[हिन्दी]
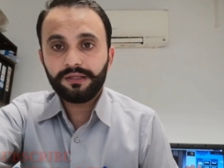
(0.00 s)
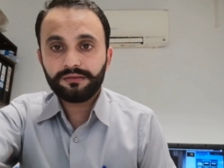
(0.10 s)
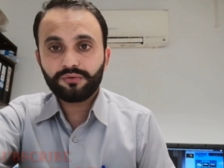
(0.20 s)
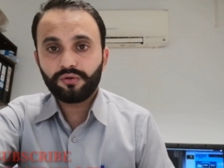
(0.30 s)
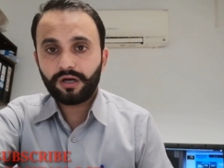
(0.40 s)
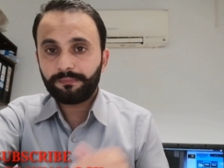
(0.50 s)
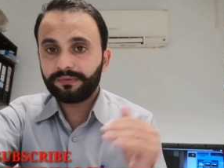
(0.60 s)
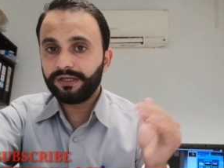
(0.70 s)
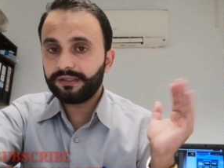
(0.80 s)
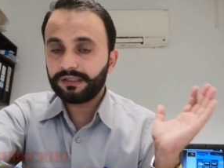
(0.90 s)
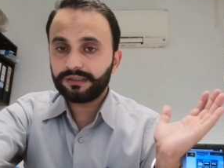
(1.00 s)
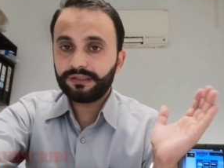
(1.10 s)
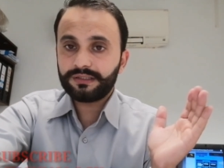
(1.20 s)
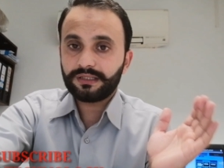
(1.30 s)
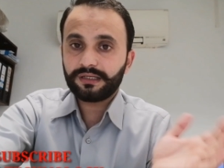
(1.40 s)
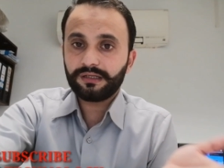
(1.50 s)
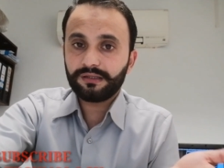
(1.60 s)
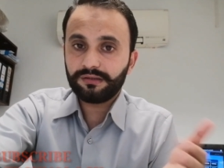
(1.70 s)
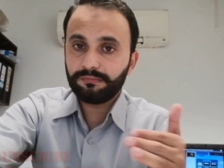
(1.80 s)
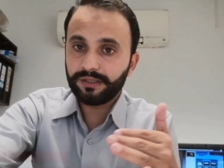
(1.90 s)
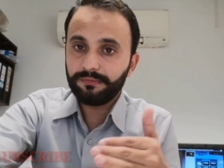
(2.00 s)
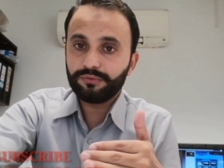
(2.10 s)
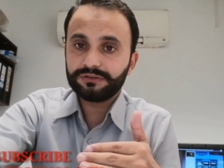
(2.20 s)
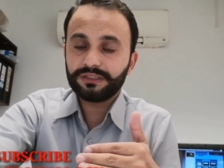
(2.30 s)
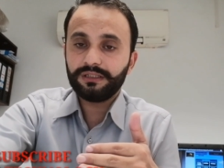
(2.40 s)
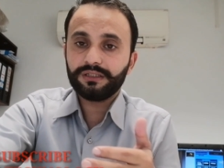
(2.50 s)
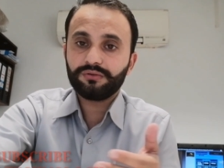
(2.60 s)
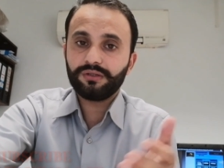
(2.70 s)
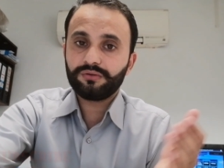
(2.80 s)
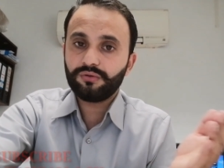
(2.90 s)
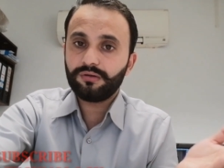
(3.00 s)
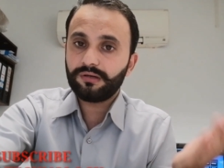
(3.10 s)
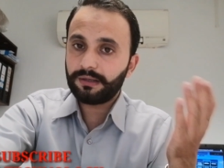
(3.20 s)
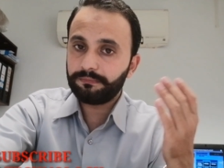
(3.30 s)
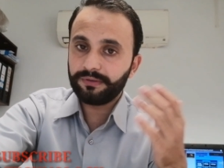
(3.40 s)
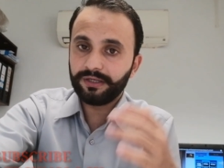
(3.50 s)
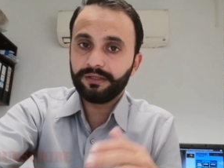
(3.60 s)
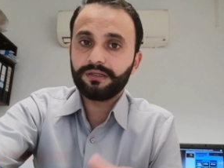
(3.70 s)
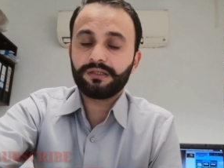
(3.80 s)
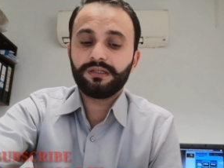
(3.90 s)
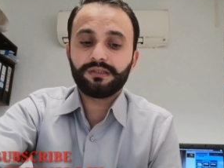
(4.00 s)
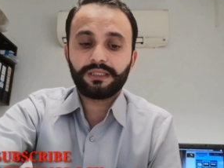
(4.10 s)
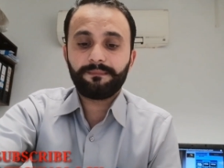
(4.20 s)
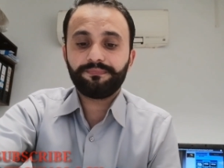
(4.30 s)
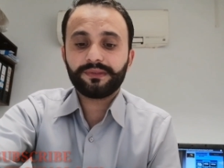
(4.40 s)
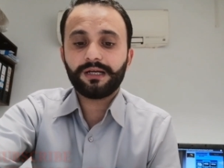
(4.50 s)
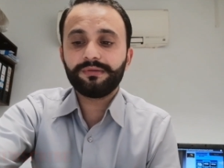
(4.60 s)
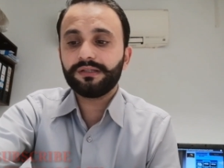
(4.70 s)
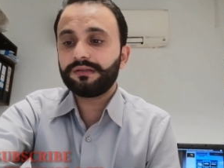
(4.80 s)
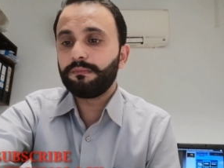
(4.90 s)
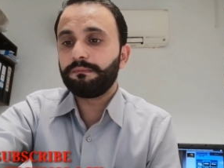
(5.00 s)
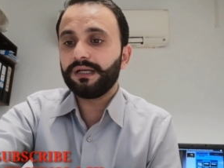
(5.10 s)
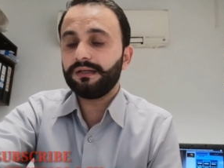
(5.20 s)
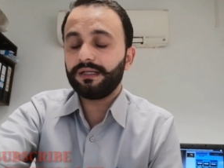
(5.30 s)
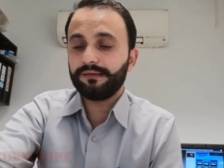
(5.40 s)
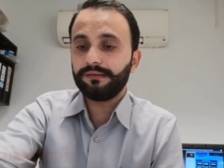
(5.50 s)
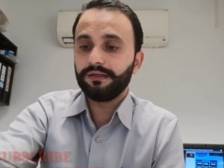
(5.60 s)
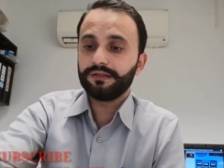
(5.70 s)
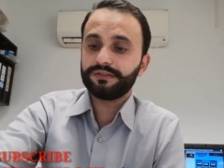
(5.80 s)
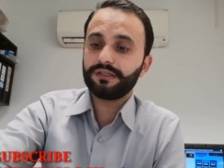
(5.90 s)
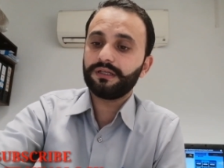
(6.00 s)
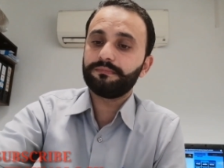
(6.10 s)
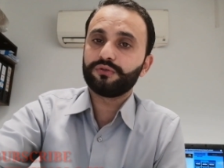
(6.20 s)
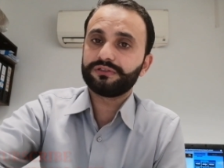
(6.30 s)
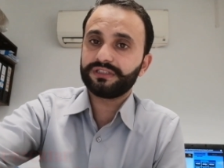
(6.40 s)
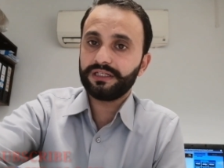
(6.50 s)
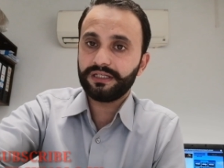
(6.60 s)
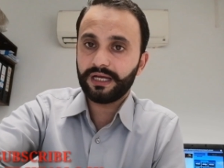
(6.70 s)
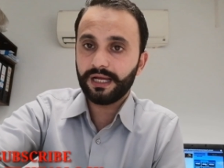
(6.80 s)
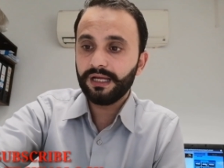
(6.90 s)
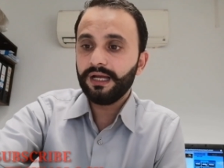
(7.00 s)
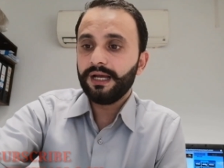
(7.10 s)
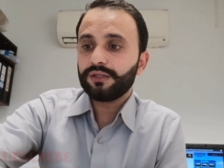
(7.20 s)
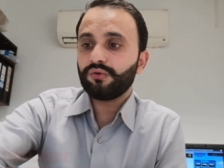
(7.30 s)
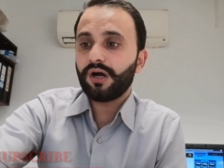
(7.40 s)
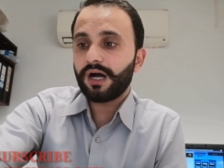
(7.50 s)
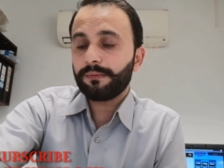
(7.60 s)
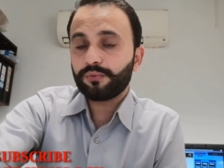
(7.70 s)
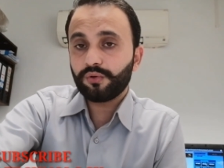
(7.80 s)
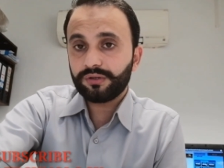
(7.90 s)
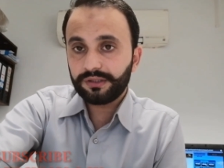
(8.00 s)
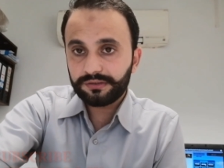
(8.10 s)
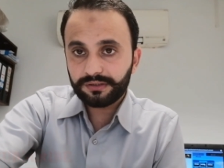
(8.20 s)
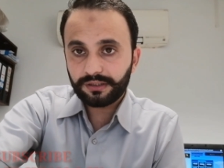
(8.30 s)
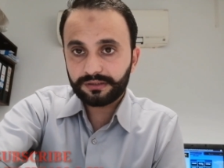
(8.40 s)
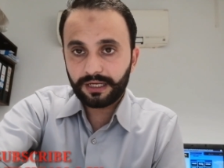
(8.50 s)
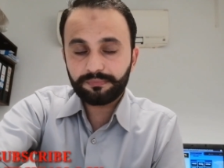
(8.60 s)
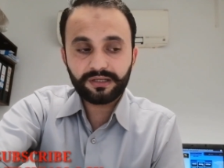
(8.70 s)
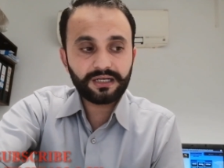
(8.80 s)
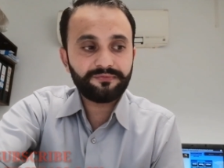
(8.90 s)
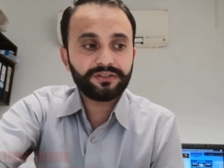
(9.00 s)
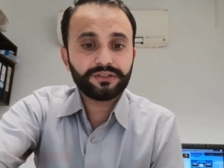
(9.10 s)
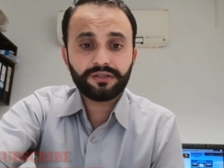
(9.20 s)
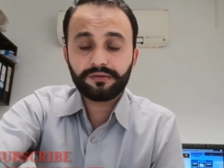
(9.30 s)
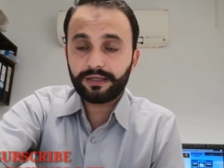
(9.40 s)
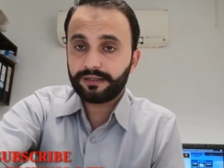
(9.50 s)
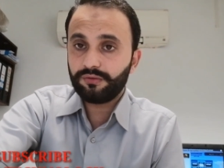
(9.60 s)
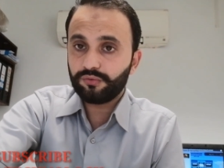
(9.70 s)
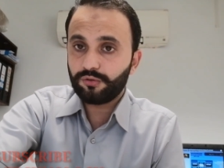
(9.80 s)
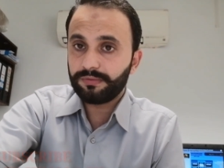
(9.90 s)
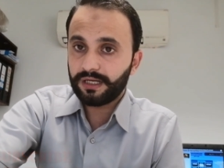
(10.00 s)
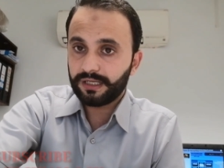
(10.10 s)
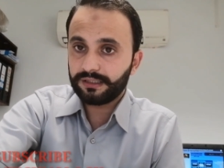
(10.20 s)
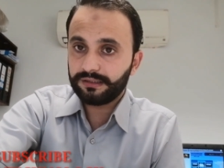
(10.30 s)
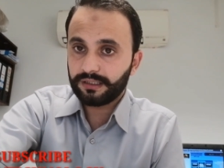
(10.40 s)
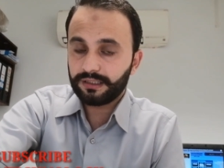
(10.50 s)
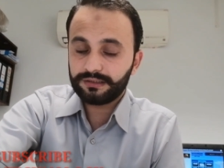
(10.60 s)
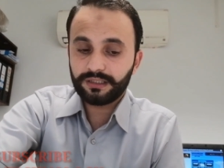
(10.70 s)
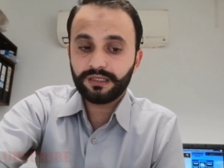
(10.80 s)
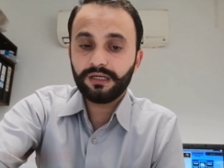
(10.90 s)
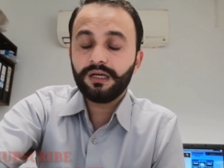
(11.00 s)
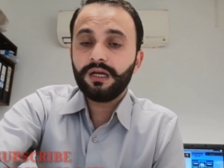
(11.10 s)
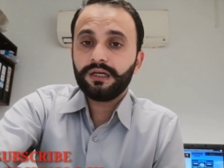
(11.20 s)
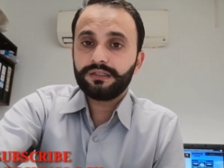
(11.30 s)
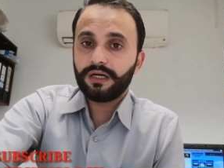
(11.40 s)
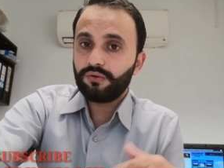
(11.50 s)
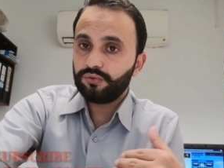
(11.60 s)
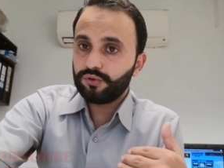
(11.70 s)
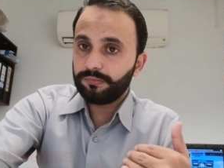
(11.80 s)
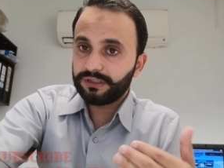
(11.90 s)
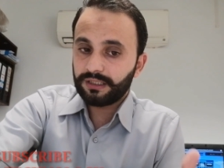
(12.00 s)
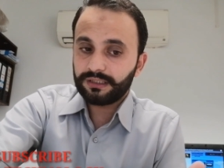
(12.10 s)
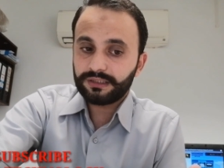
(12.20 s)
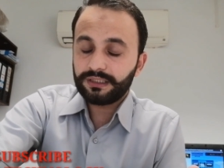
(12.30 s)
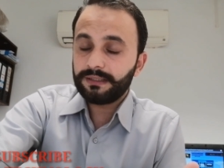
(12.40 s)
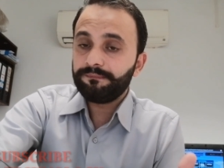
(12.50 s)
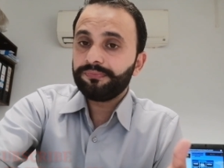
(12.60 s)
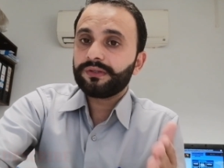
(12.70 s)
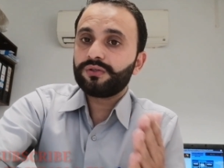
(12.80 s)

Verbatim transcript: इसको अपग्रेड कर दिया जाता है अगर किसी बड़ी पोस्ट के लिए तो इसको अपग्रेड कर दिया जाता है अब ये सिंपल ए सी की पोस्ट के लिए है तो आपको किस टाइप का रेफ्रिजरेशन साइकिल उनको बना के दिखाना चाहिए या उनको बताना चाहिए